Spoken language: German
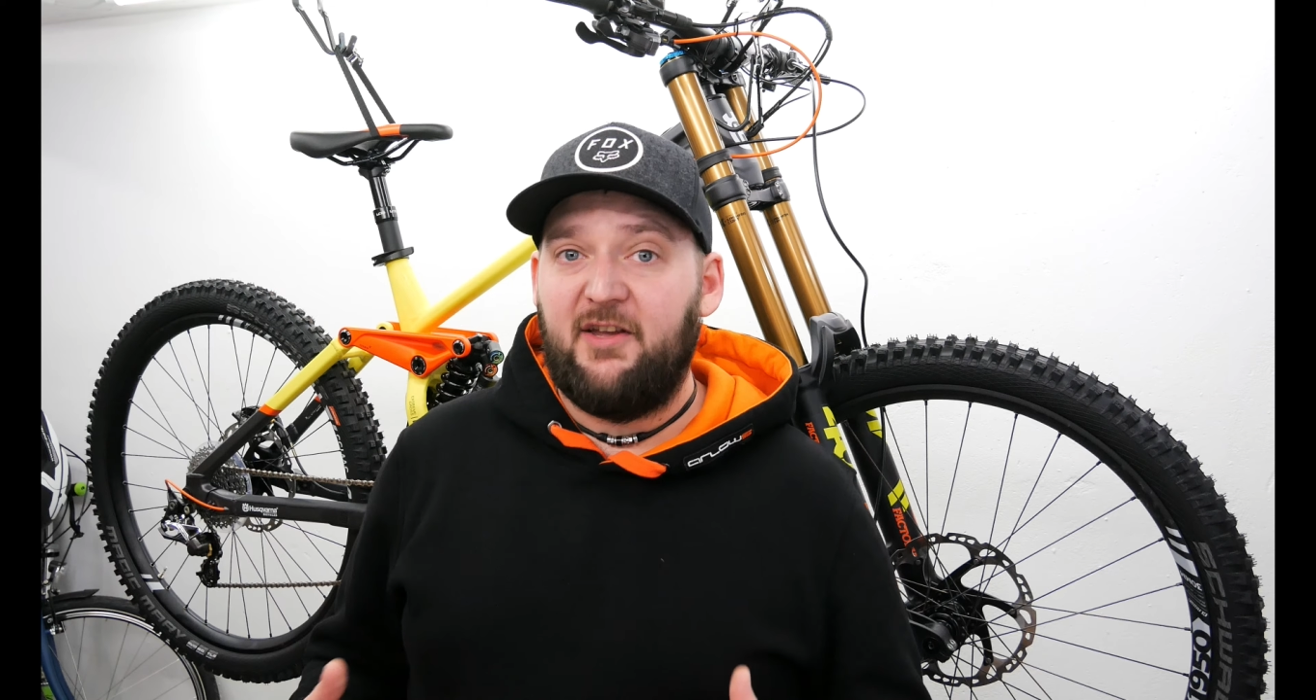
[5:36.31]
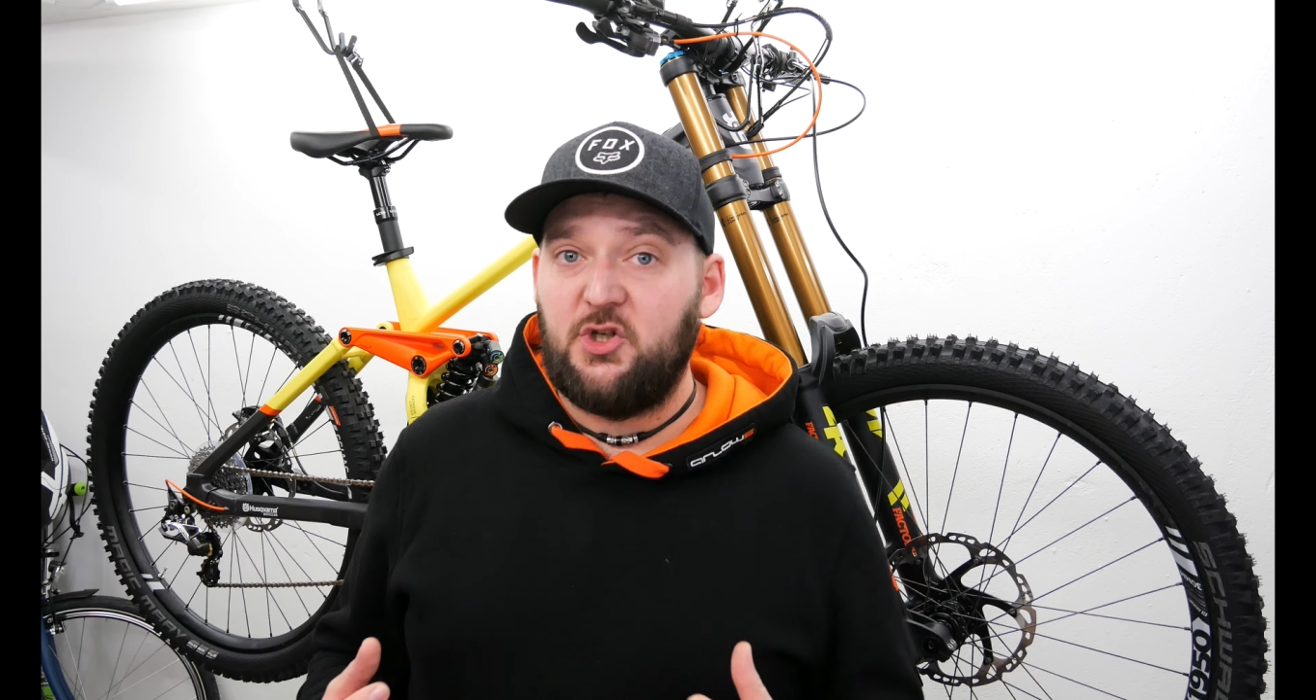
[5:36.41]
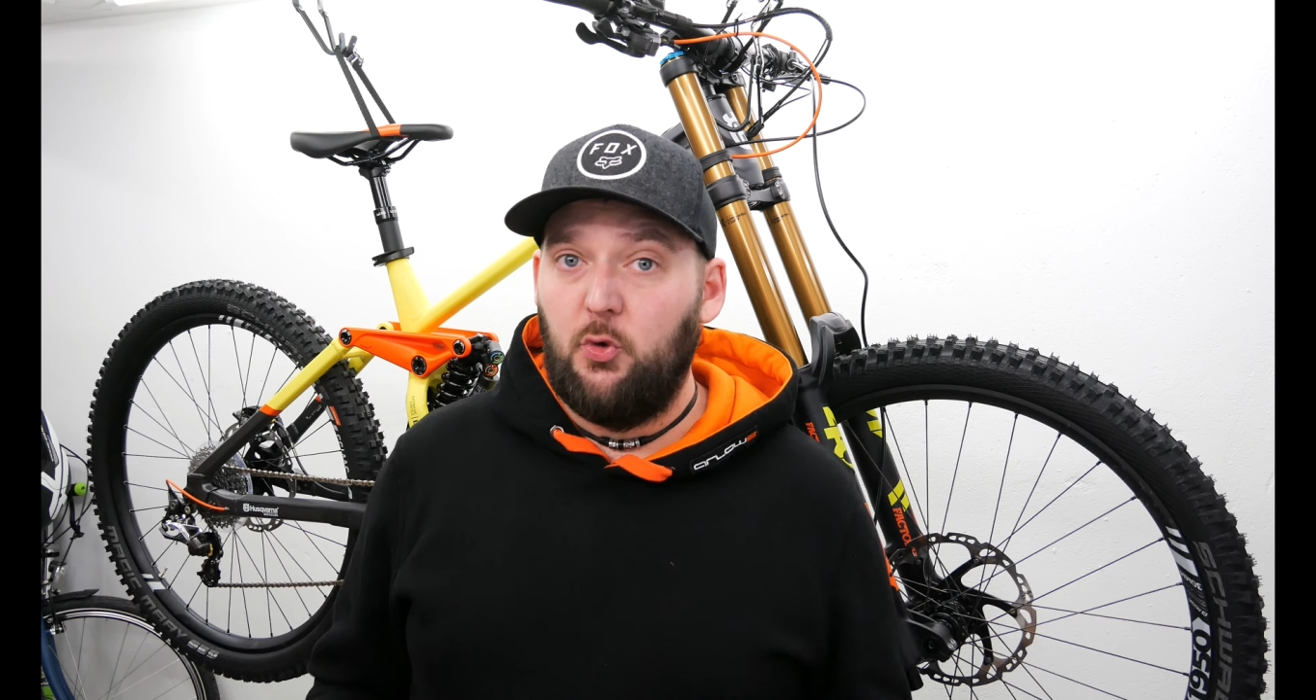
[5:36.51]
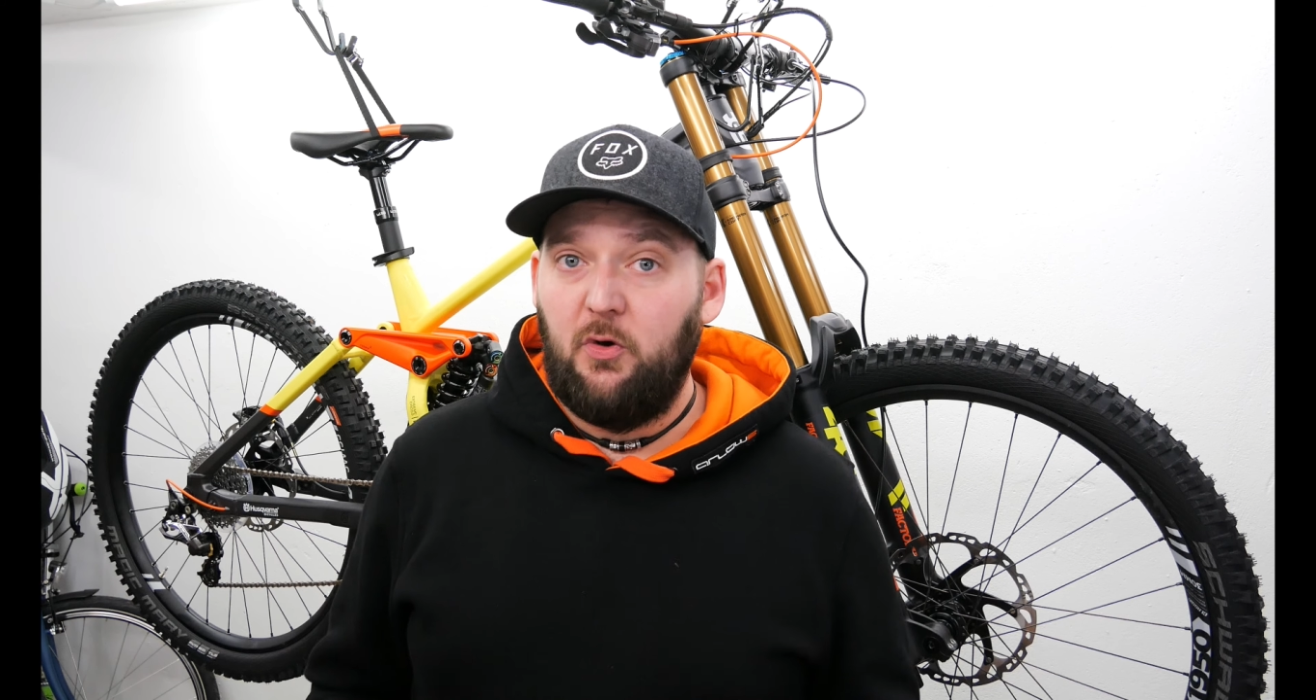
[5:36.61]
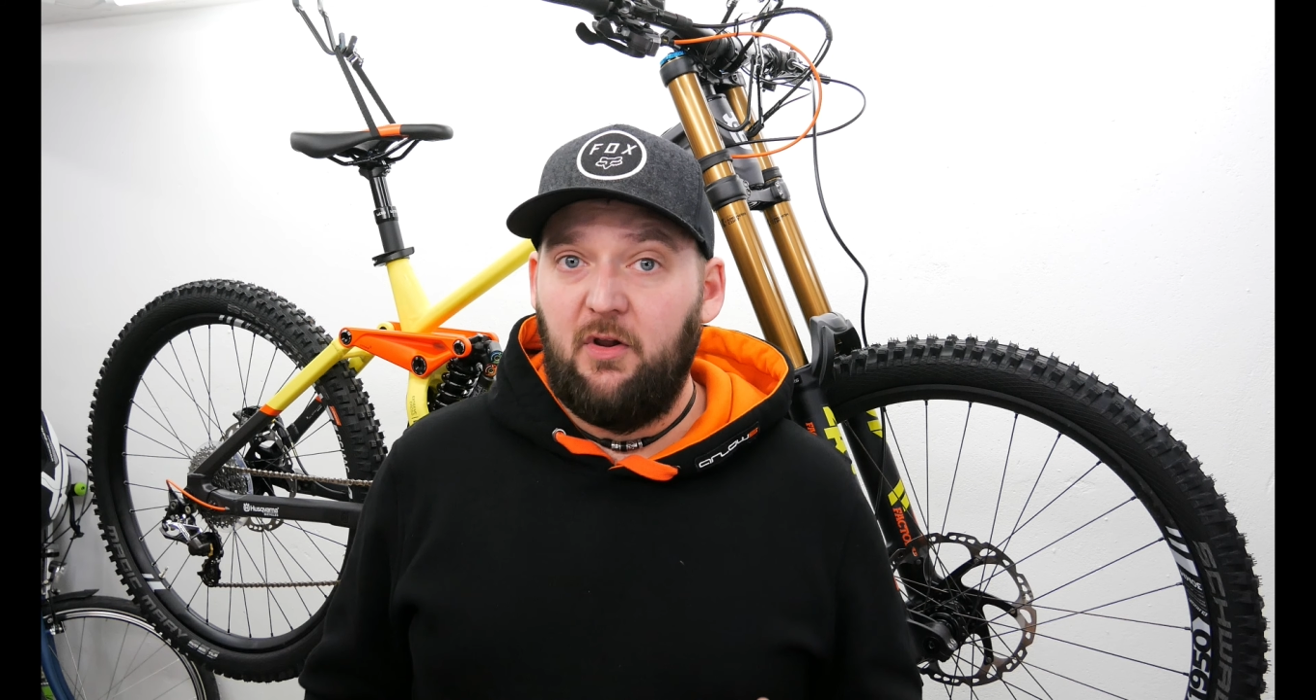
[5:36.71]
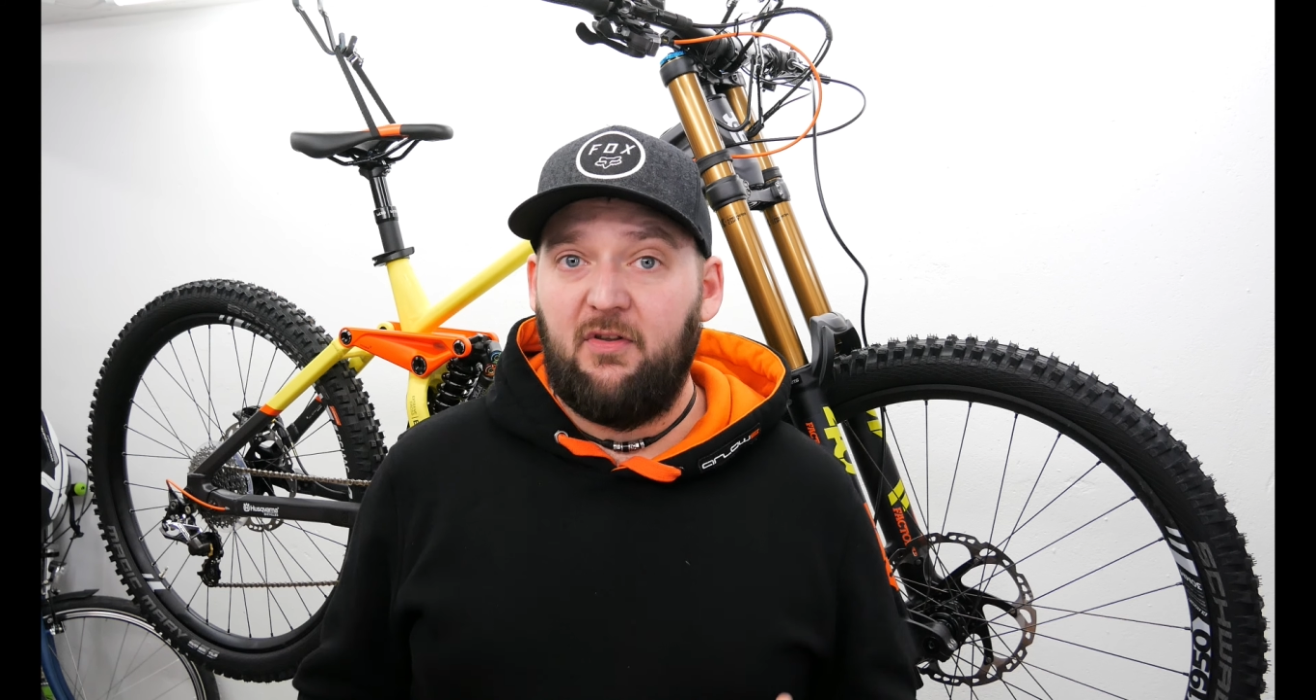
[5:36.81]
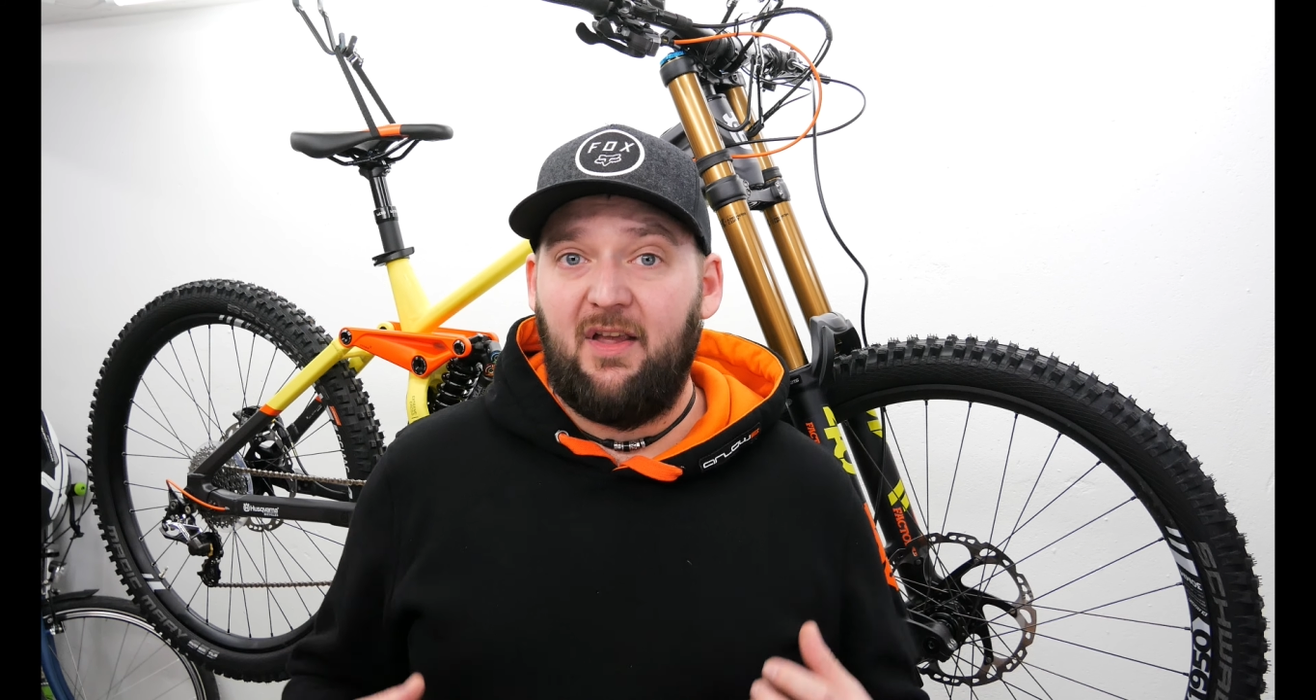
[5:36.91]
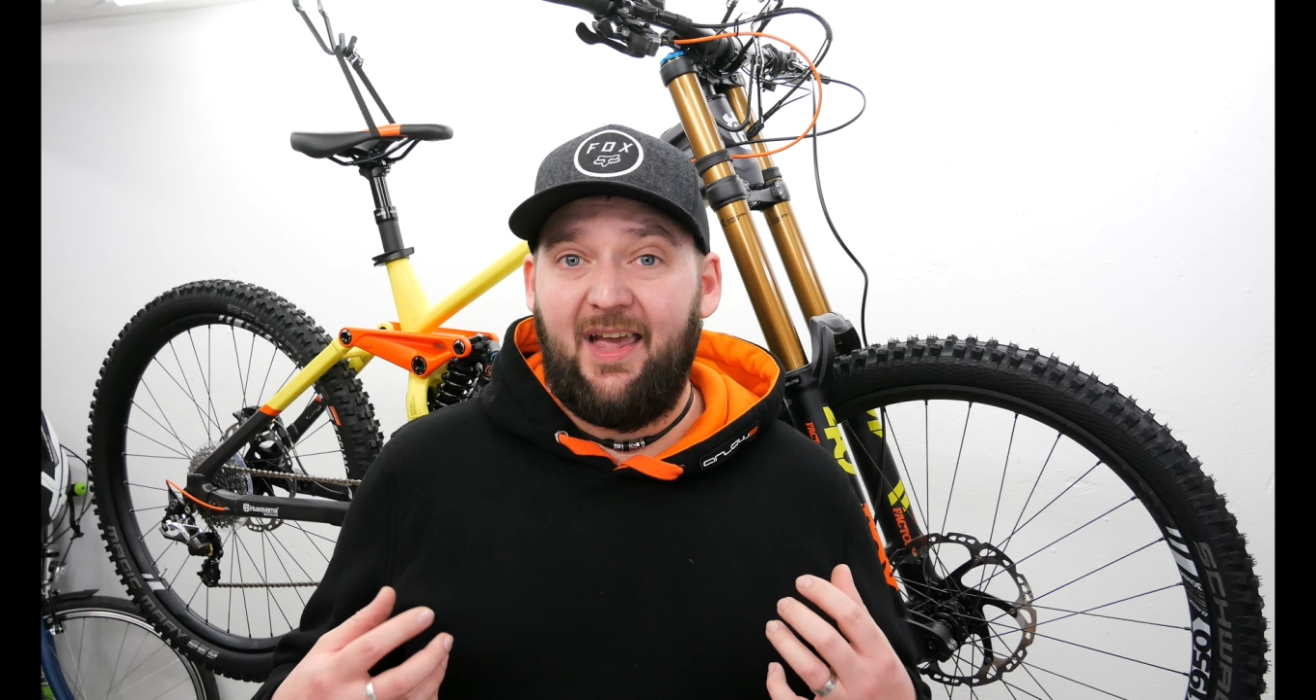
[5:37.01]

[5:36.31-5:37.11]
sehr schönes,